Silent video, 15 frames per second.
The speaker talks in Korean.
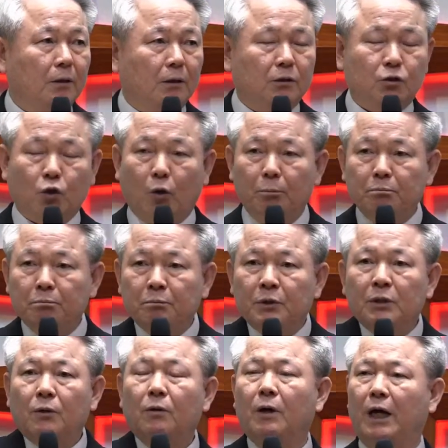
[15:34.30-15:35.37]

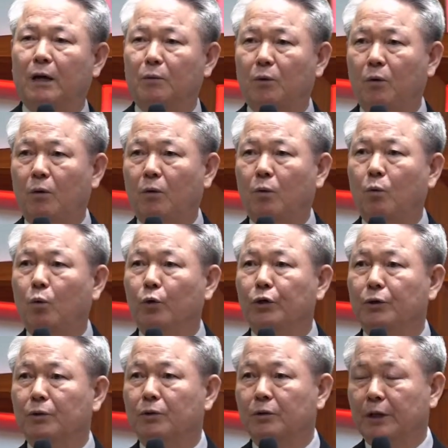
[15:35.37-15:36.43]
섬기려 하고
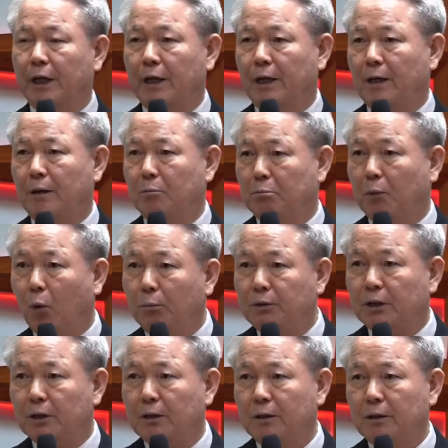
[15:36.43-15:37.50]
오히려 내
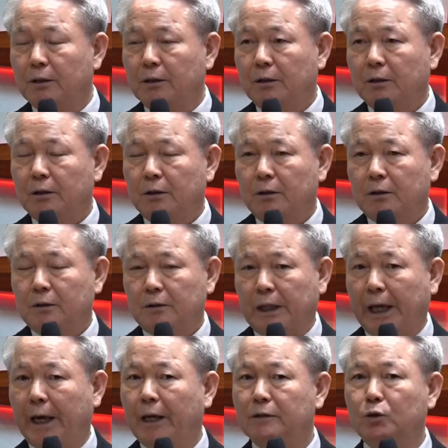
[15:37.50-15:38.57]
몸을
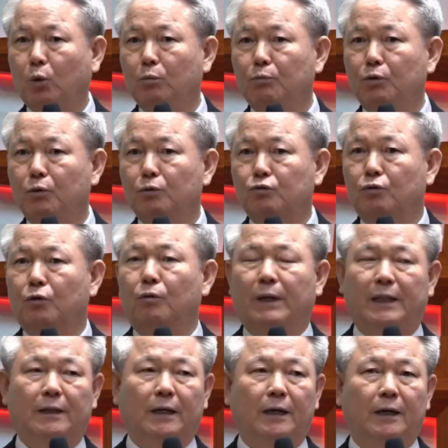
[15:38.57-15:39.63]
대속물로 주러
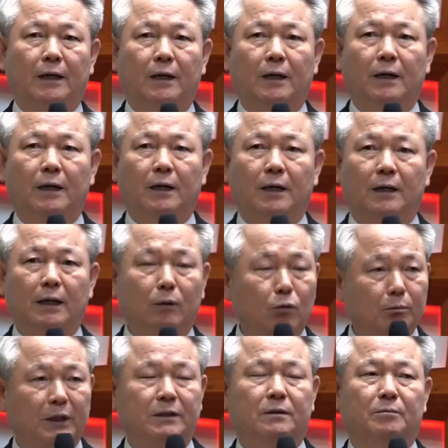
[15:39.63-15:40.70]
왔다라고
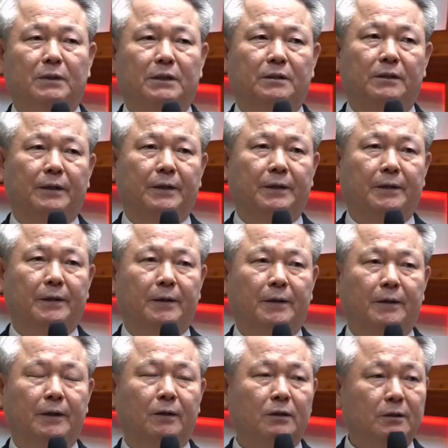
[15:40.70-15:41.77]
말씀하세요.
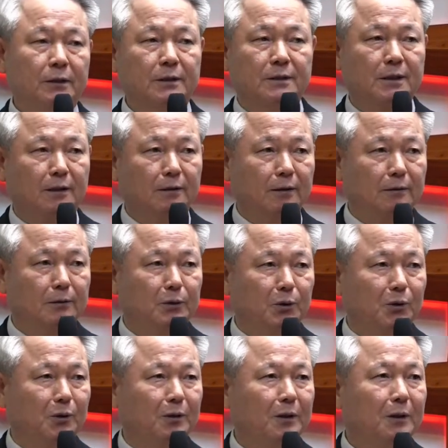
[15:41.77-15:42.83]

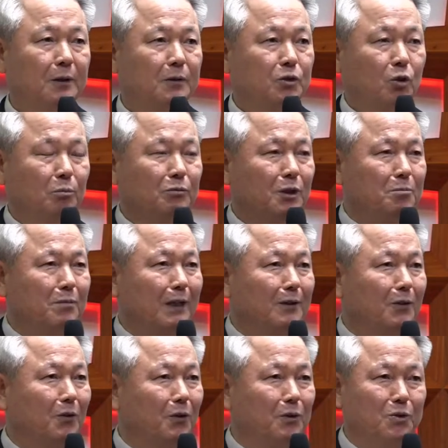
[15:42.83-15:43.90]
크리스찬들은요 섬김
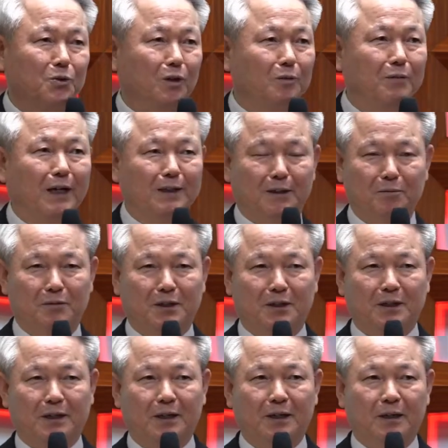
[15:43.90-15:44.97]
받는 거를 좋아하면 안 됩니다.